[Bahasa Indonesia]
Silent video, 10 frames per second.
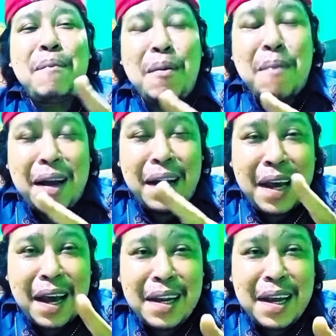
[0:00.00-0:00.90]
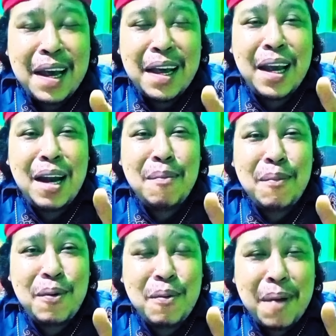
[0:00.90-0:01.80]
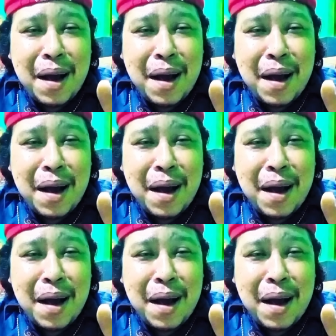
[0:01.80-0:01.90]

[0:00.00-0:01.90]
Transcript: pemakaiannya ilmu